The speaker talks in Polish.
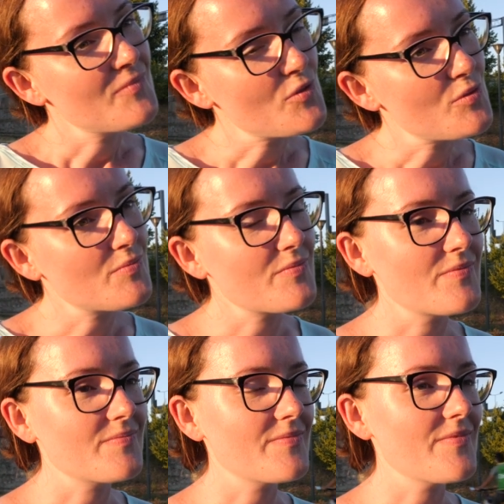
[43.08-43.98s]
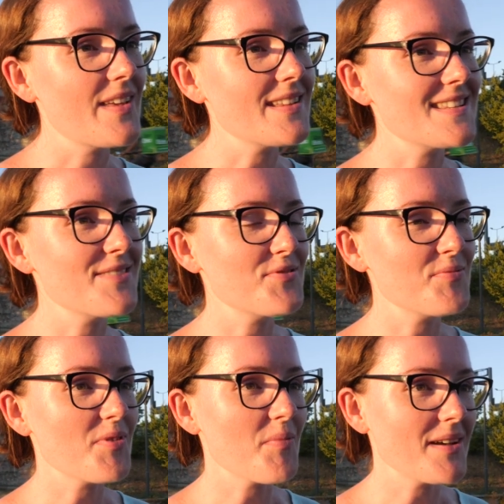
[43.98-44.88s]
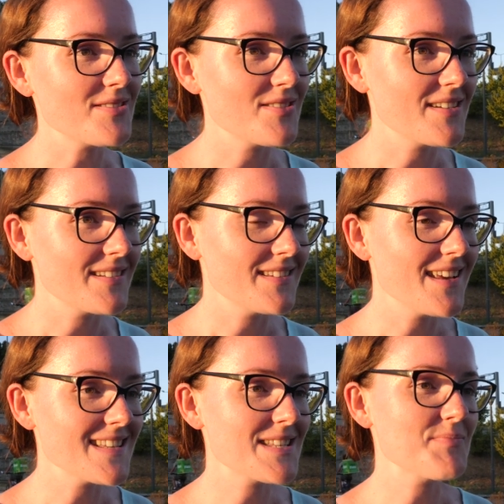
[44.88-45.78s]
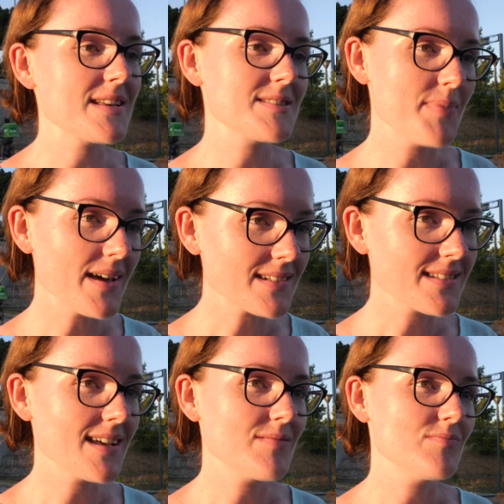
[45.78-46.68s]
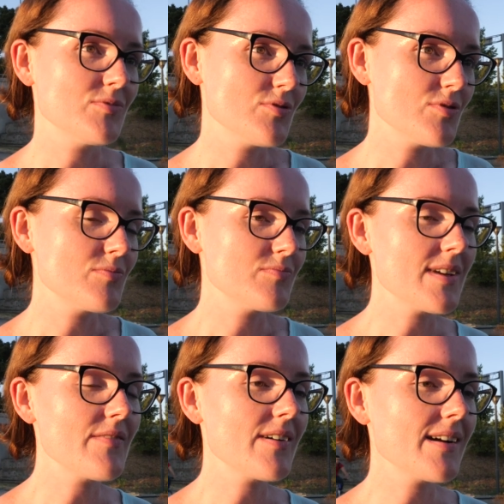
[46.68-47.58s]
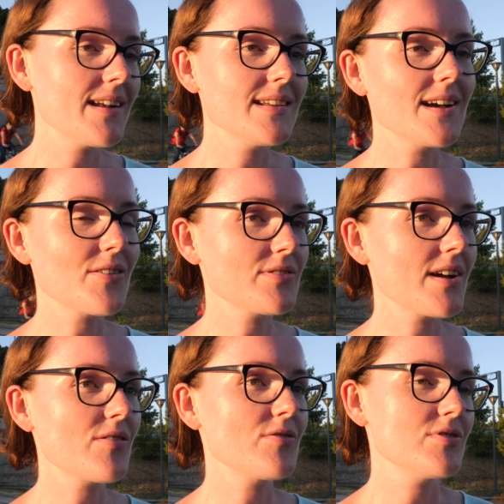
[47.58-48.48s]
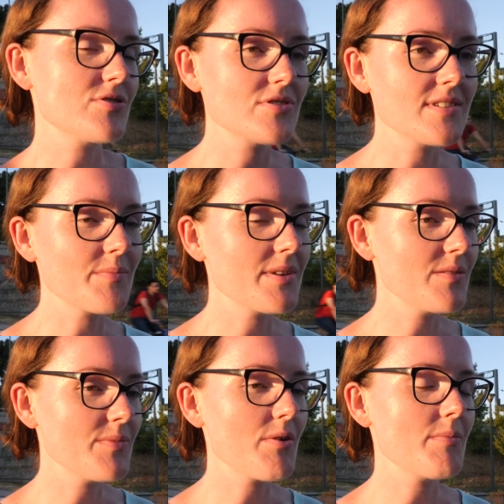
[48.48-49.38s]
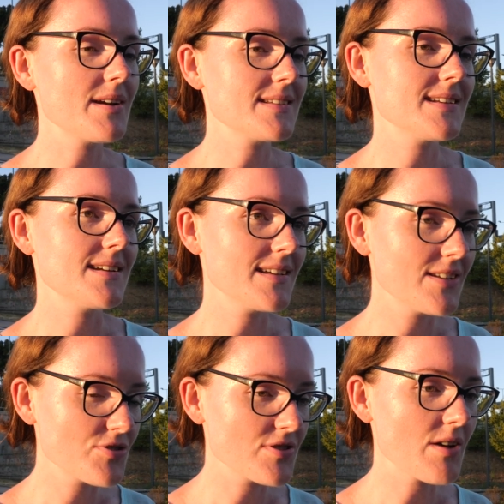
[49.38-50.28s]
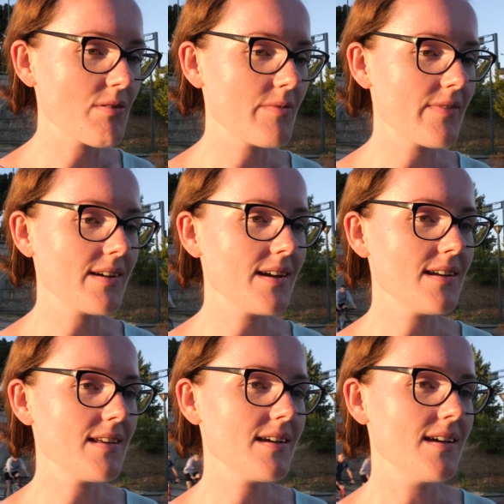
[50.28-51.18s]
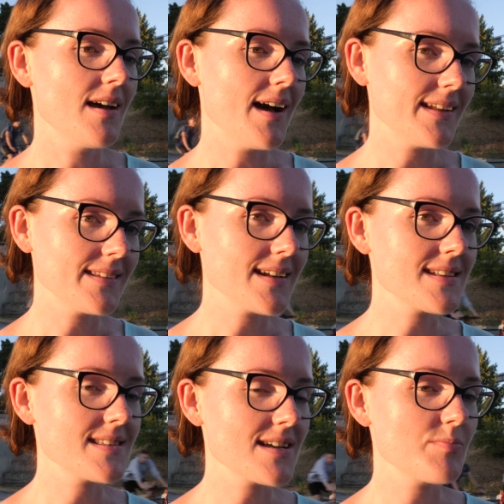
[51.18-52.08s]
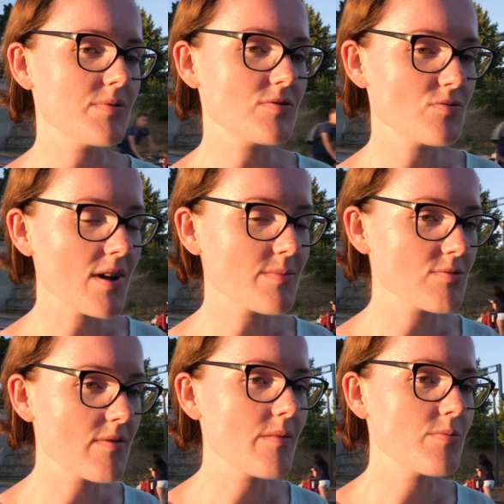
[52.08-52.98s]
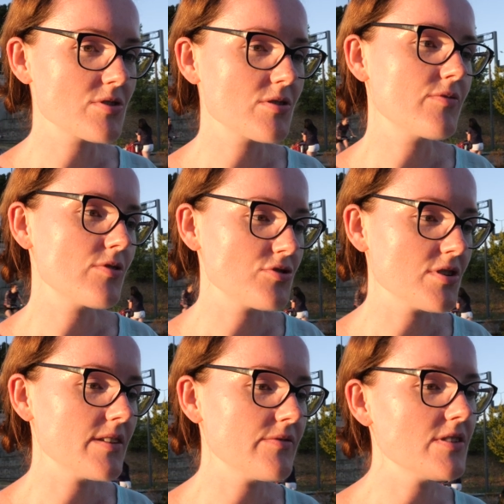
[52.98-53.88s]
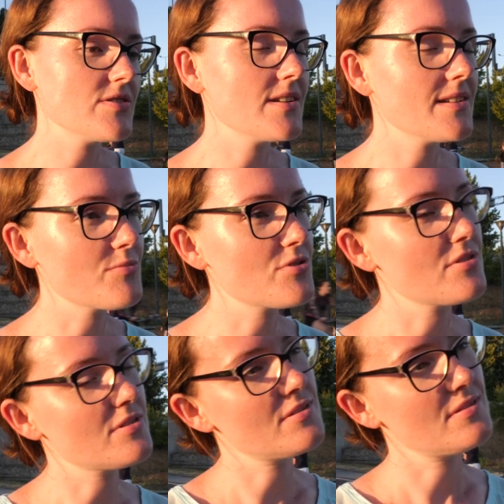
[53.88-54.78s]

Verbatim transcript: No, więcej w tym temacie. Nie jestem ekspertem. No, Ewangelii jako tako nie czytam. Kiedy miałam rekcję religii, czytałam Ewangelię, a teraz jakby słucham Słowa Bożego w kościele w niedzielę na mszy.